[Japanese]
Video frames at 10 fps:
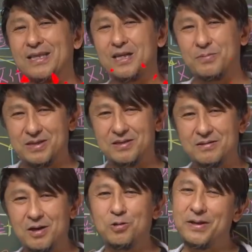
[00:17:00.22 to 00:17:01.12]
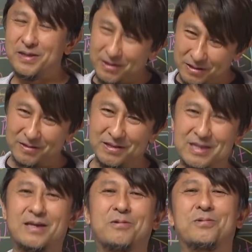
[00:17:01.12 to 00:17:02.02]
いいたしますクラウドファンディング
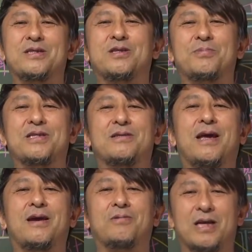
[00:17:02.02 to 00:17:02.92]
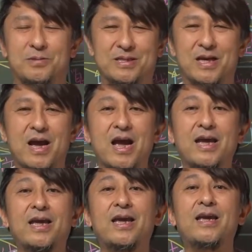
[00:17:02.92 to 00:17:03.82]
ぜひお待ちしてますのでお願いします
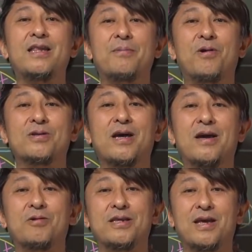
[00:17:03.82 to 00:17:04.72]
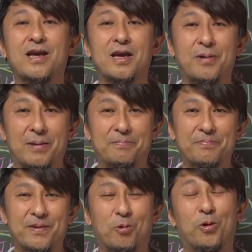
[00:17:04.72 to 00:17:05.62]
いいねも最後にいただければ
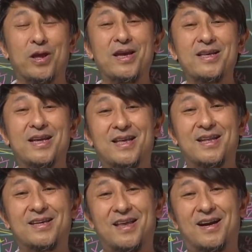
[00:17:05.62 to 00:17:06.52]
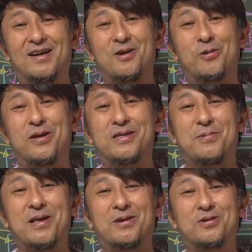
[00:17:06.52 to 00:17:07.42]
これいいねいただいたら有意義
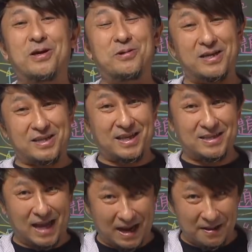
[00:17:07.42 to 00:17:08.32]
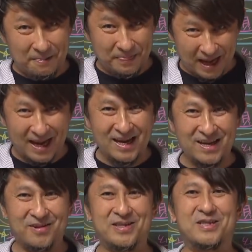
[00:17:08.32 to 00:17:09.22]
ゼミナーとしては嬉しいですねね
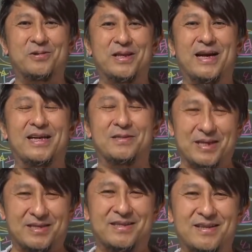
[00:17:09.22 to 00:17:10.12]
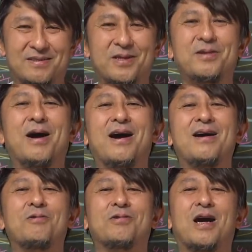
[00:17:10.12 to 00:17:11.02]
よろしくお願いしますそれで
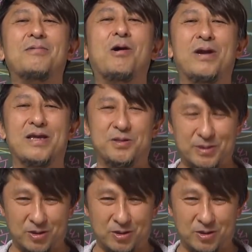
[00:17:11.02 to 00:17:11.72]
は今回は終わりにしま